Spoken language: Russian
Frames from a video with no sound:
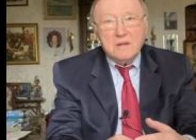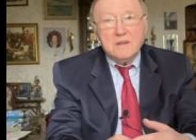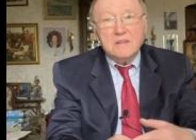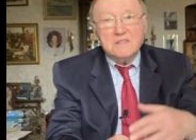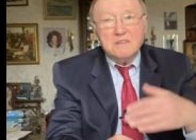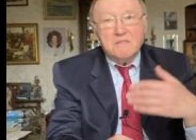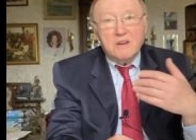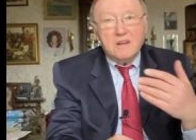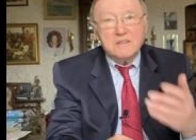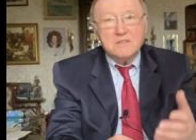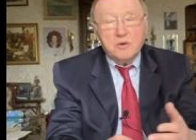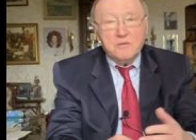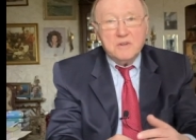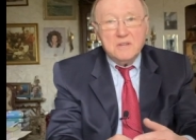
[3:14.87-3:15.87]
и
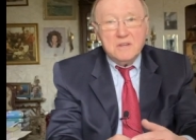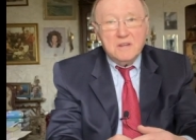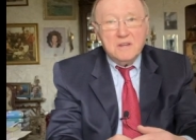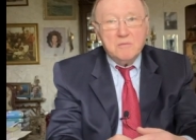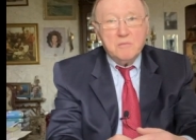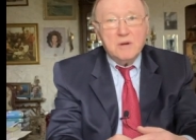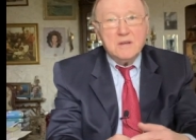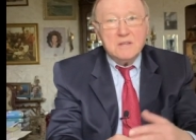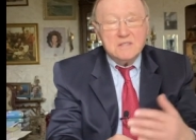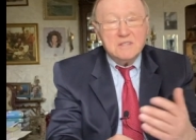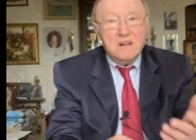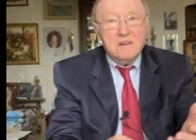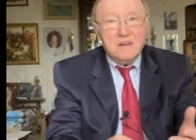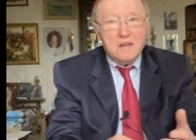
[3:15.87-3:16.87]
цивилизованнее Рима, и
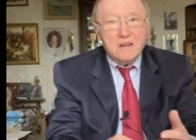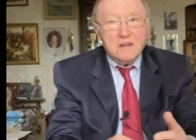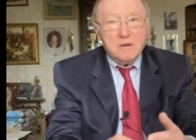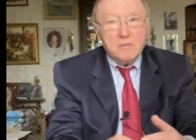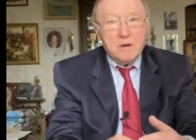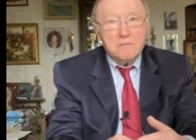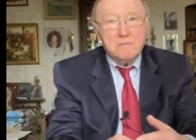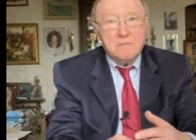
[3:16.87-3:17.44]
сильнее Рима.